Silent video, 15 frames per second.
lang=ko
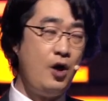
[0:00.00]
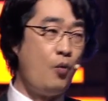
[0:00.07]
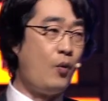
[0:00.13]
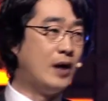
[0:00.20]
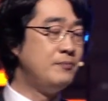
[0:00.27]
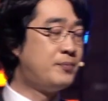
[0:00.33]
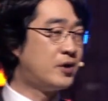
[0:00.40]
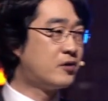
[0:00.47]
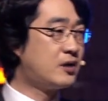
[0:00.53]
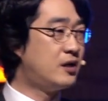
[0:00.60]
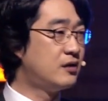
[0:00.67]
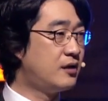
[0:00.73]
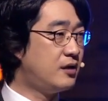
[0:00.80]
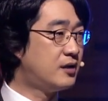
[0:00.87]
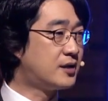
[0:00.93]

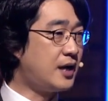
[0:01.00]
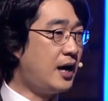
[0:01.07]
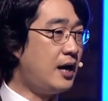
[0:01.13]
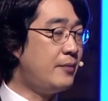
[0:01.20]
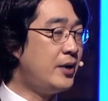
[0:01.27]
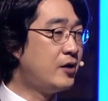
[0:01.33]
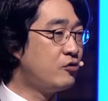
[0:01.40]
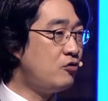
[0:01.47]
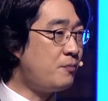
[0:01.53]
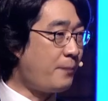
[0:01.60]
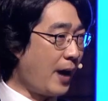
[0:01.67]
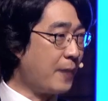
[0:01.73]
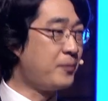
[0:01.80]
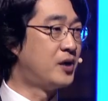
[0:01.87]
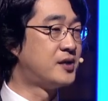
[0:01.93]
완벽하게 사망률
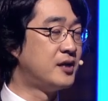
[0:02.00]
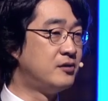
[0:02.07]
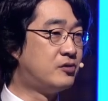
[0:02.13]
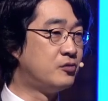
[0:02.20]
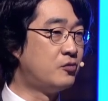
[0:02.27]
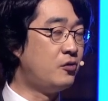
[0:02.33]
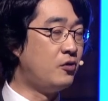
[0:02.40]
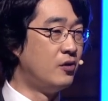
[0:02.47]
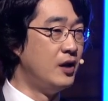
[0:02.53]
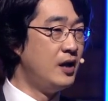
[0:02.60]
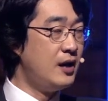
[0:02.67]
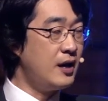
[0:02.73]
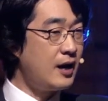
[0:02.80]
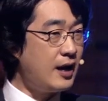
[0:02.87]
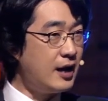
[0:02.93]
100%고
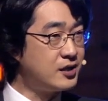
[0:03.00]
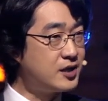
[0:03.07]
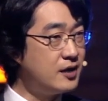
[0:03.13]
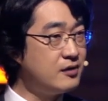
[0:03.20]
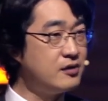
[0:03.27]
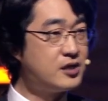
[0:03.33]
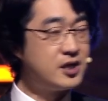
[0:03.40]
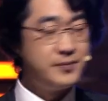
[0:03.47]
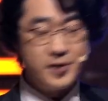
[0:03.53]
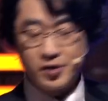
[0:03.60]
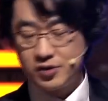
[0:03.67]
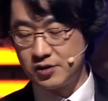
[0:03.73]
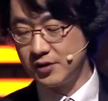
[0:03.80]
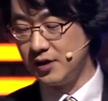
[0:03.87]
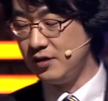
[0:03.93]
가장
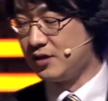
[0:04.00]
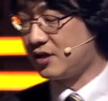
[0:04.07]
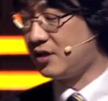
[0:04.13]
치명적인